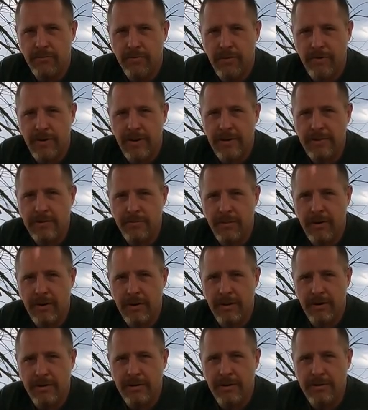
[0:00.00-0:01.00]
Wir werden
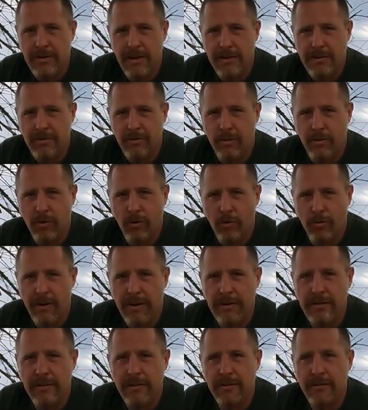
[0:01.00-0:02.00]
mal das Ganze noch
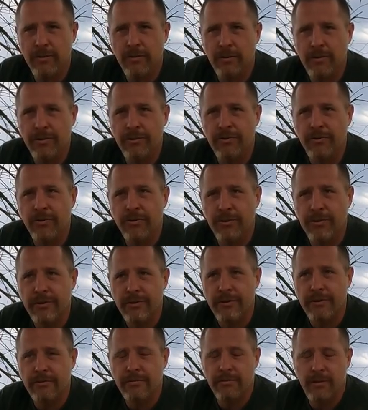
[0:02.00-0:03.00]
beobachten und
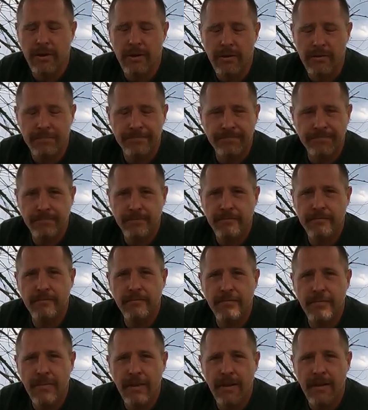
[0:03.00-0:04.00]
äh, ja.
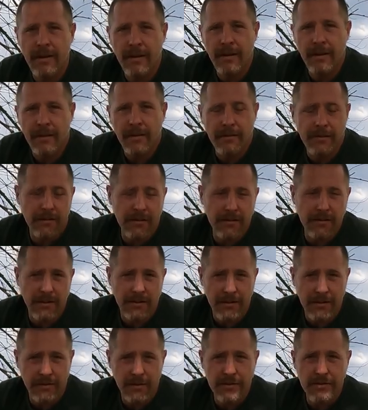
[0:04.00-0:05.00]
Wie
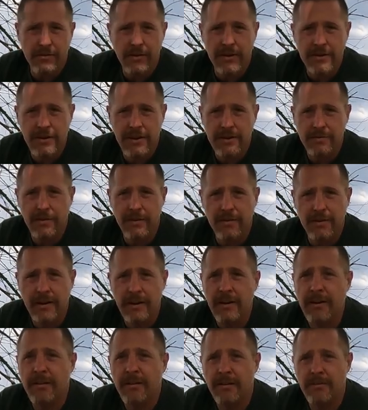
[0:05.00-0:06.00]
gesagt, ich versuche jetzt erstmal
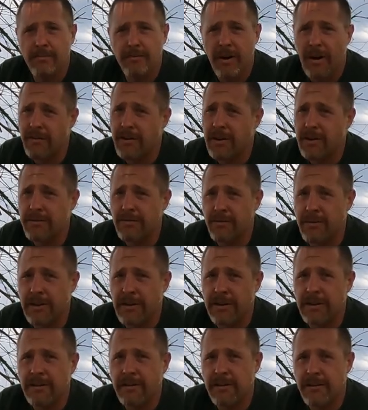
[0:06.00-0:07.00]
wieder ein paar Videos zu
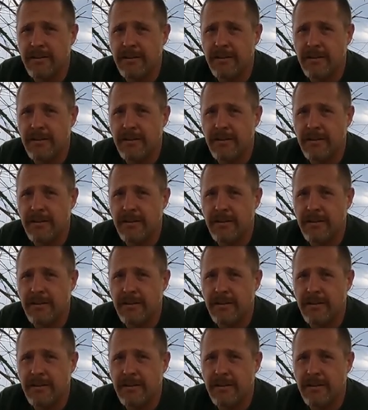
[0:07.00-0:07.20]
drehen.